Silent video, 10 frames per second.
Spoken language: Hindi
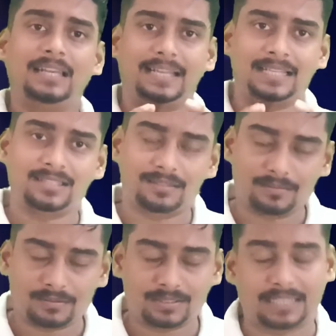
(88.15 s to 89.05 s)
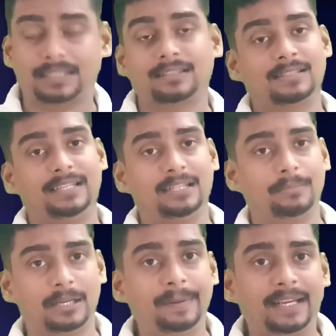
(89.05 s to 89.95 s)
लेकिन ज़्यादातर सीटें
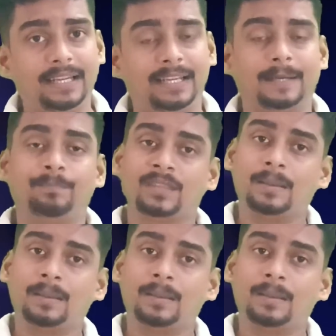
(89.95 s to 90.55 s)
भर भी गई हैं